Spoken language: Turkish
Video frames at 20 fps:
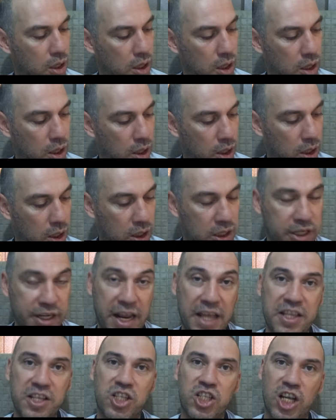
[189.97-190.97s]
e,
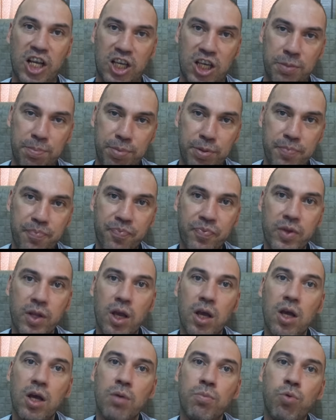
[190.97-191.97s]
kredi çekip
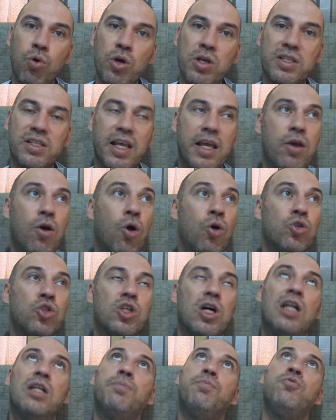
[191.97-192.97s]
bu hisseyi
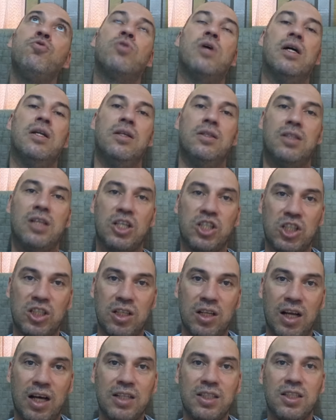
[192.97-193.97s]
önce alıp yukarı
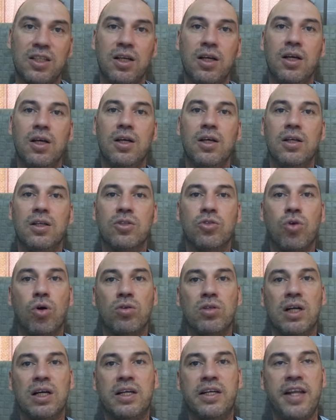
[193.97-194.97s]
taşıdılar.
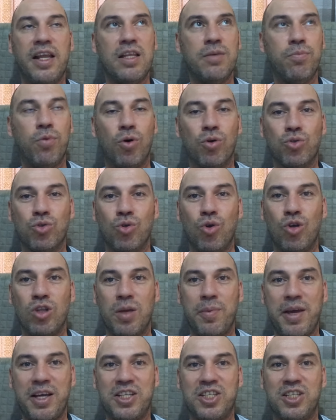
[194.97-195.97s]
Sonra kredi borcunu
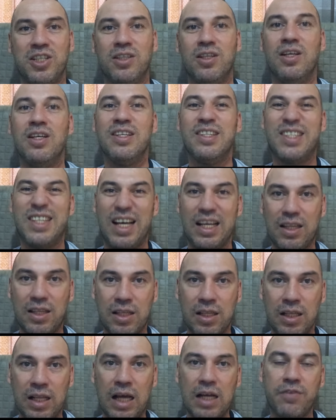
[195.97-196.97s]
ödemek için
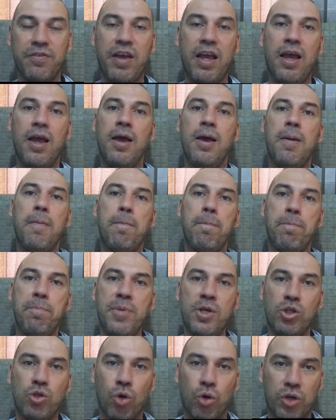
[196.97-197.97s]
sattılar ve
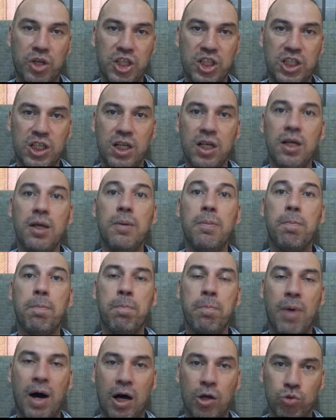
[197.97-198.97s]
birçok kişi
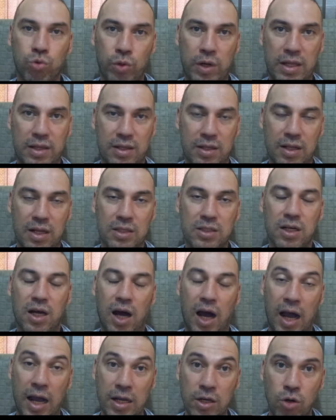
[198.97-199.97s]
mağdur ettiler.
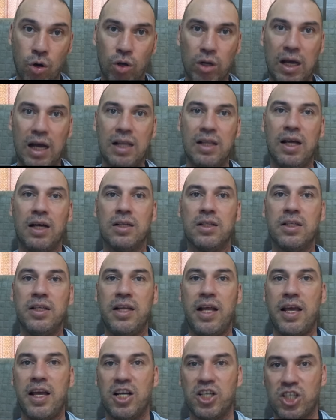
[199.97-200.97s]
Aynı olaylar
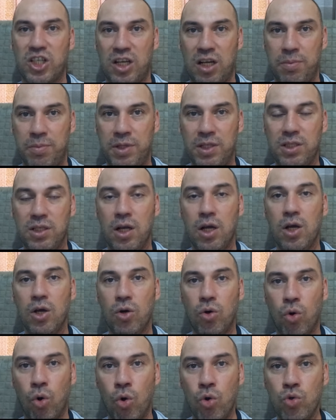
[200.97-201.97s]
yine yaşanabilir.
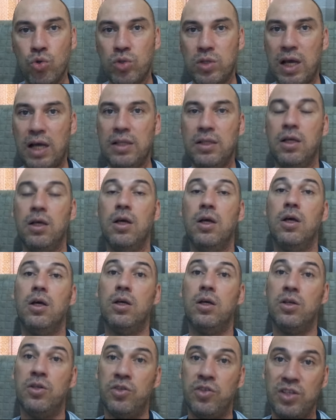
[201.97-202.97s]
O yüzden
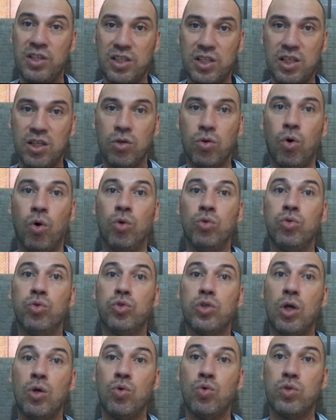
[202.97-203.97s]
riskin
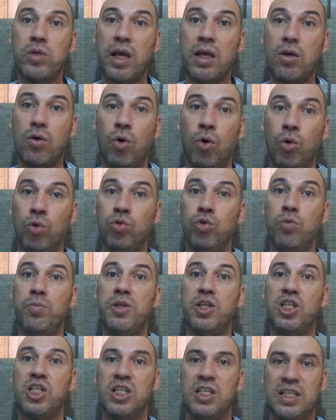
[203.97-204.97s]
oldukça yüksek olduğu
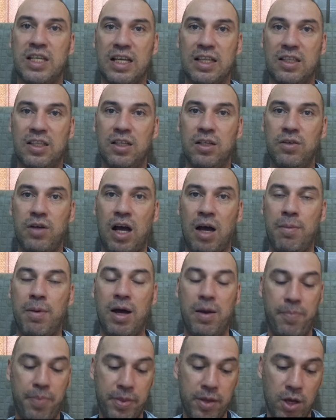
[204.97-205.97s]
bir şirkettir
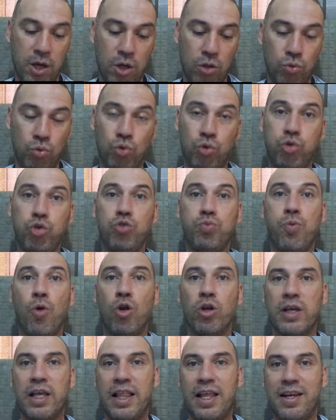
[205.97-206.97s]
ama düşüş
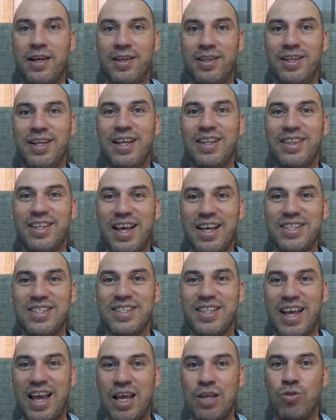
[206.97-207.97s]
bölgelerini de
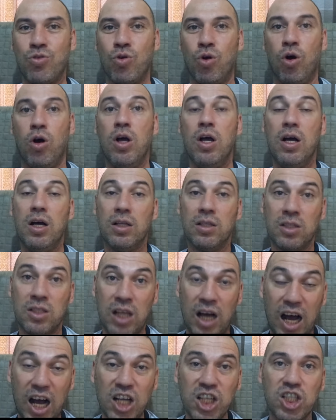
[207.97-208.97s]
test ediyor.
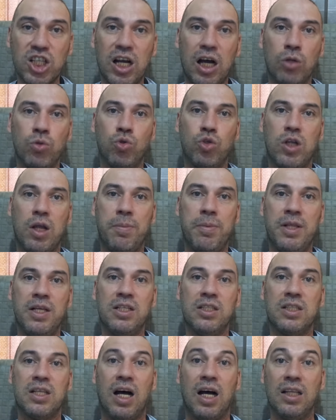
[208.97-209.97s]
Daha aşağı
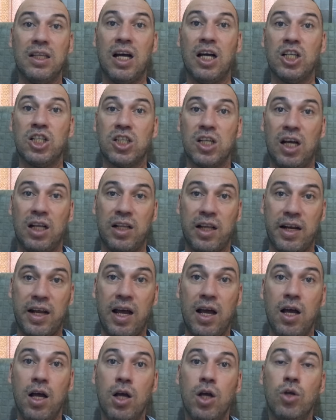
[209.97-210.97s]
düşebilir. Daha da
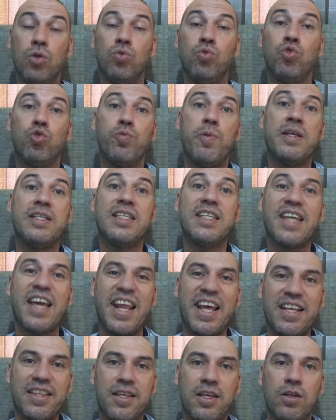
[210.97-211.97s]
aşağılara düşmesi
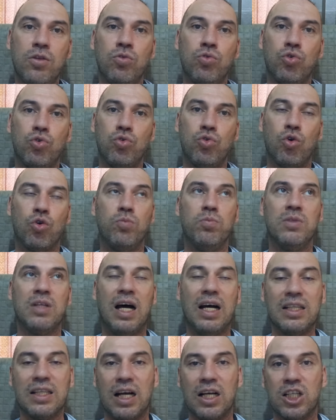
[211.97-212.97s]
gerektiğini düşünüyorum.
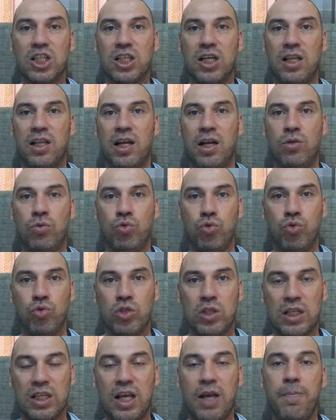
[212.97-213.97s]
Daha da aşağılara
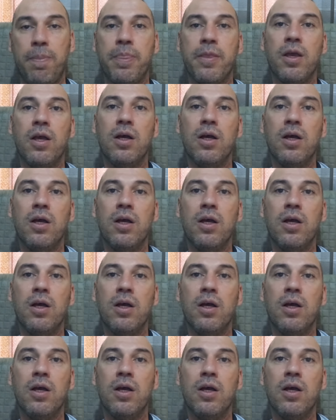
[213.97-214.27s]
düşünce de